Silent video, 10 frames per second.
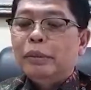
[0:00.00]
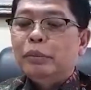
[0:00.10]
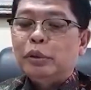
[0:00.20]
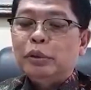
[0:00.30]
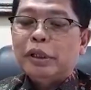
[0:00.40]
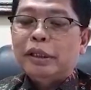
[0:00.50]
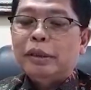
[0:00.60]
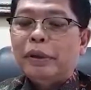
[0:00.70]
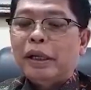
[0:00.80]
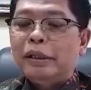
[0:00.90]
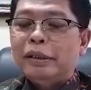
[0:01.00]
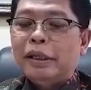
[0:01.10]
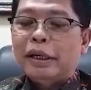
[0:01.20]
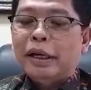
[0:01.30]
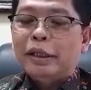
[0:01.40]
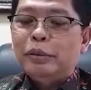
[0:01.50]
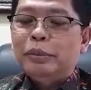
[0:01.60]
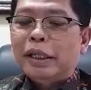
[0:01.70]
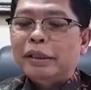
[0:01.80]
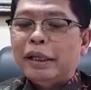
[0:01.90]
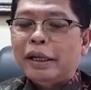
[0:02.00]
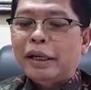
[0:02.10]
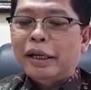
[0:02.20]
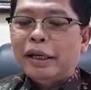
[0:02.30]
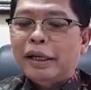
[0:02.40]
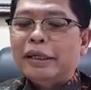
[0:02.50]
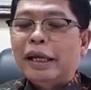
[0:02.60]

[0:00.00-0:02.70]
putusannya pengadilan niaga itu menyatakan eh,